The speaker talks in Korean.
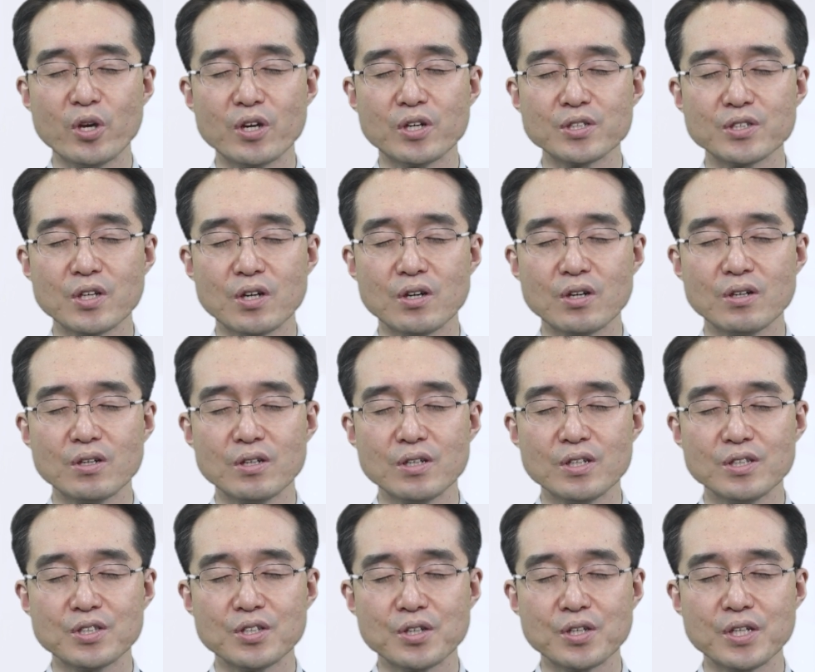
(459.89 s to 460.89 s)
되어서
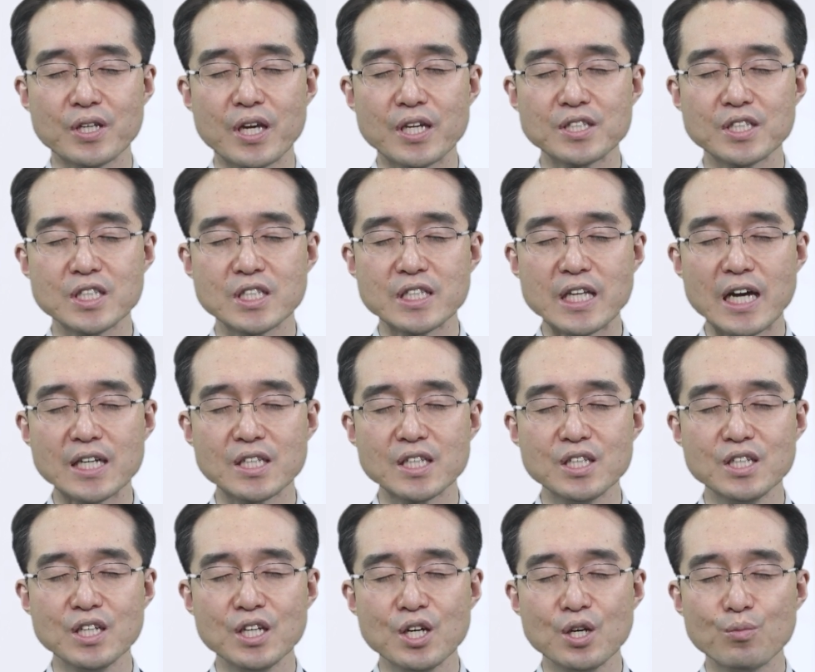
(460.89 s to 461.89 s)
저희의
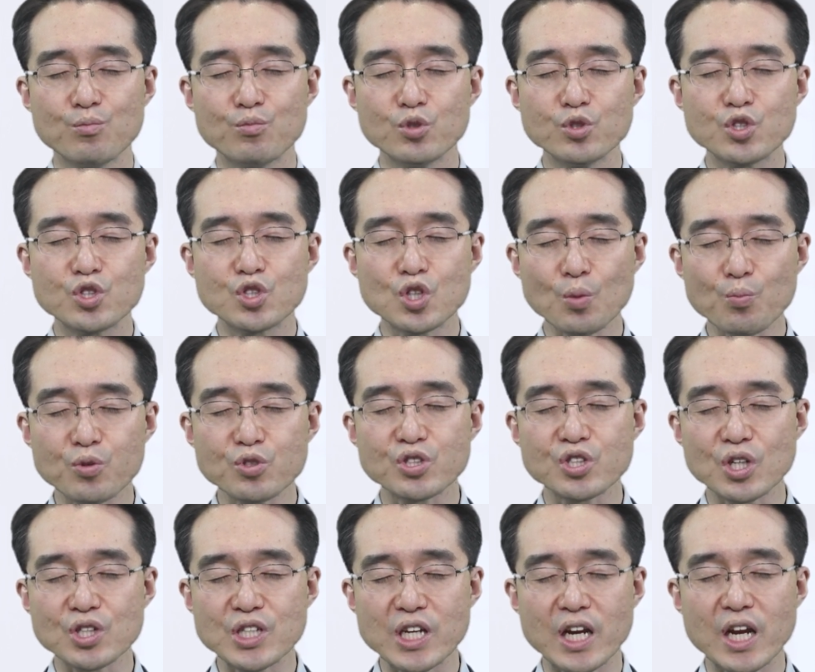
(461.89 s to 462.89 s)
신앙이
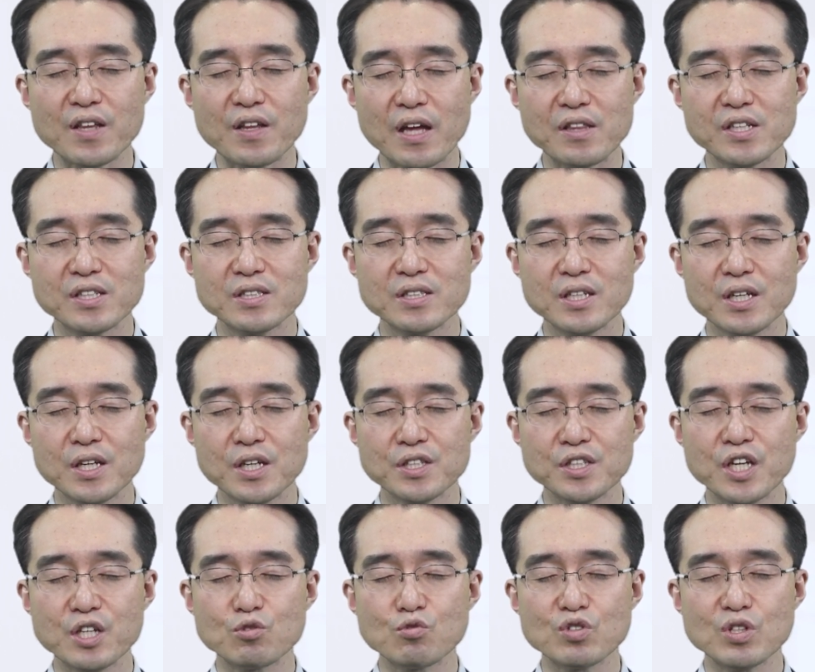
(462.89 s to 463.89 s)
부쩍부쩍 자라나는
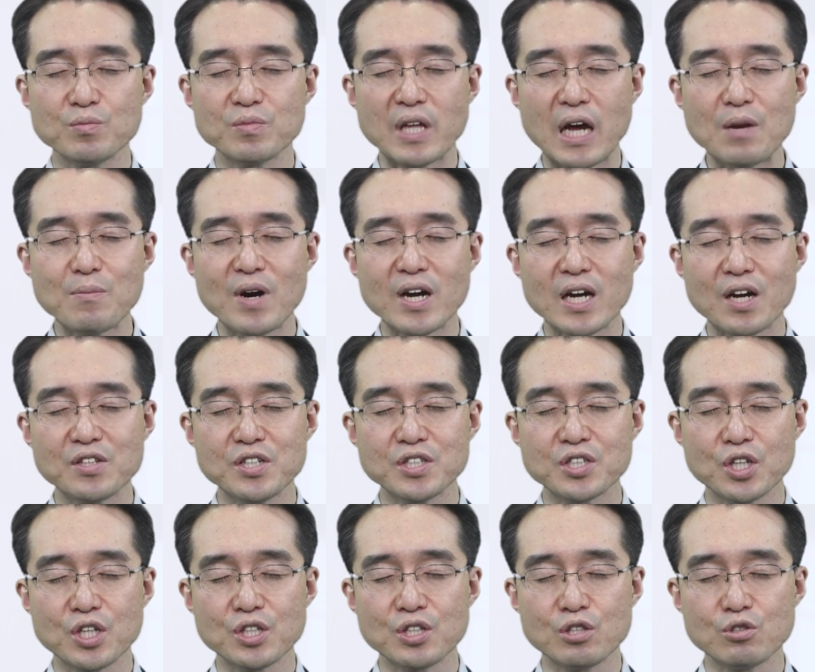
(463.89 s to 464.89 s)
예수님 닮아가는
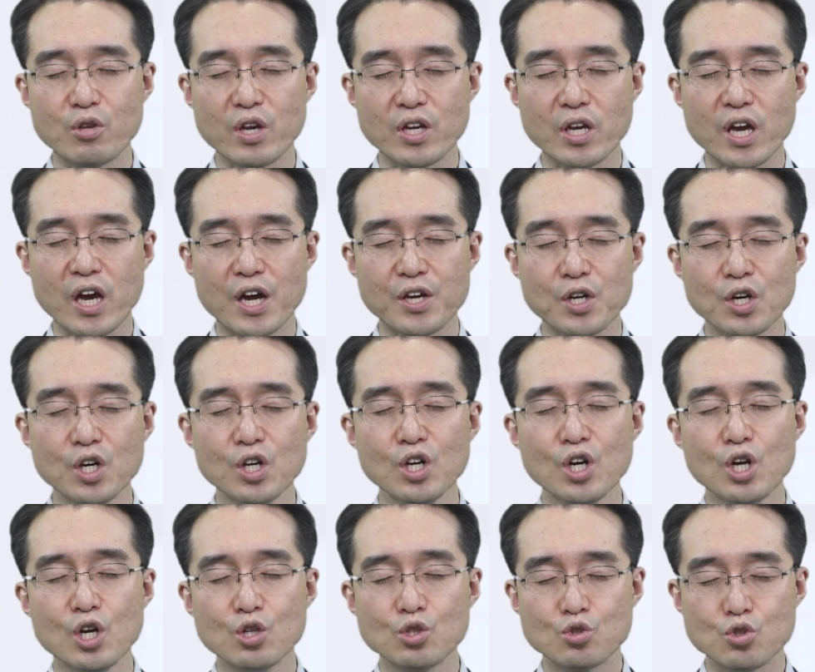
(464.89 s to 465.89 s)
저희들 되게 하여
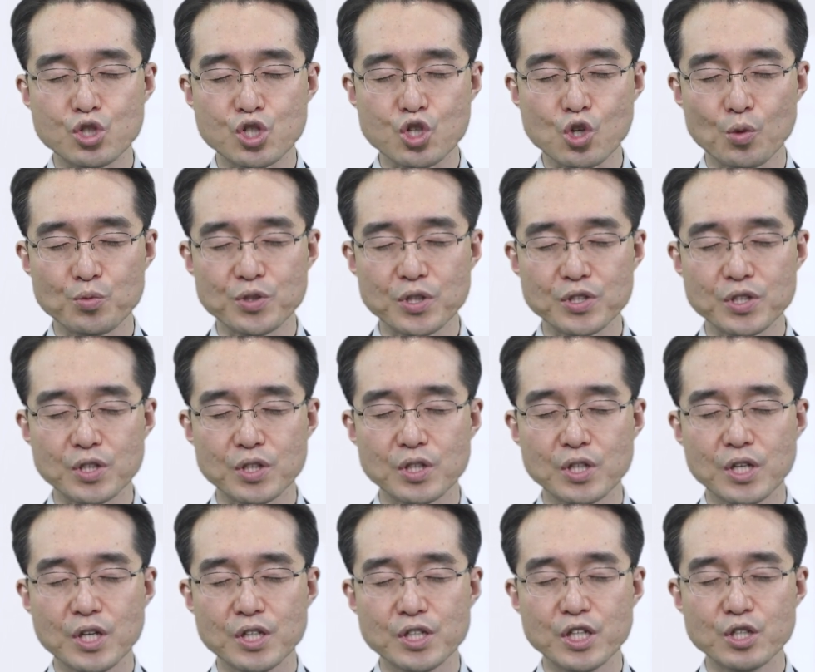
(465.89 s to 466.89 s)
주시옵소서.
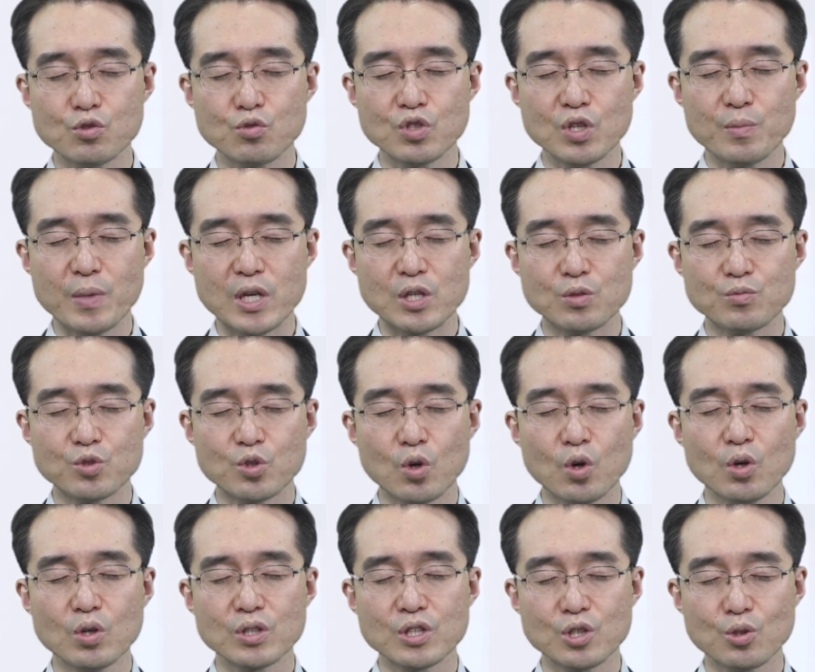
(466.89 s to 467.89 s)
예수님의
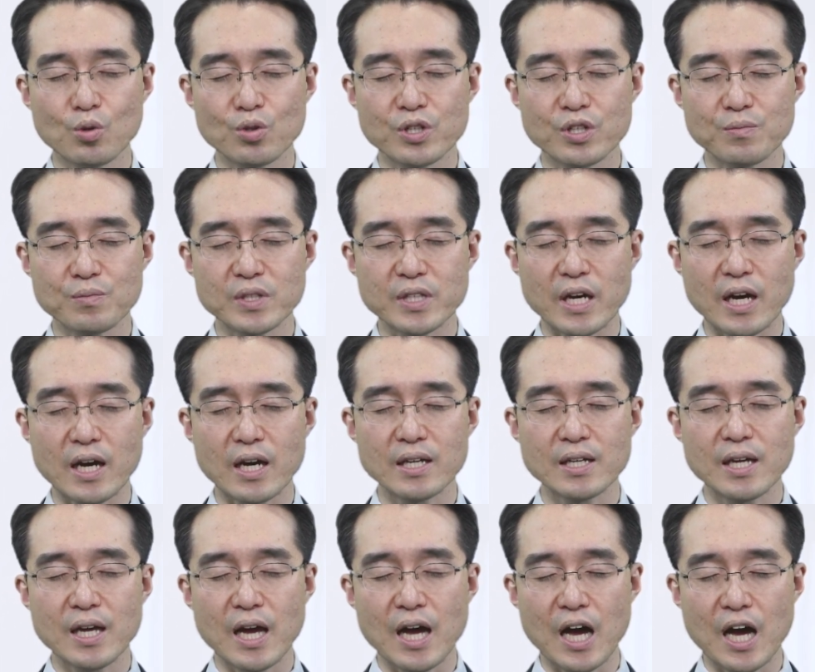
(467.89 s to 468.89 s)
이름으로 기도드립니다.
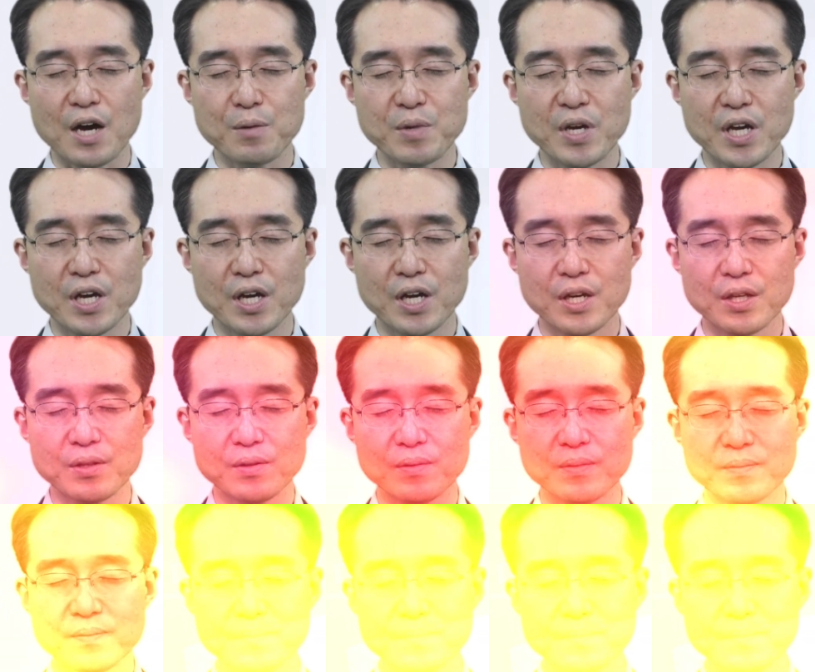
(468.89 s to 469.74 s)
아멘.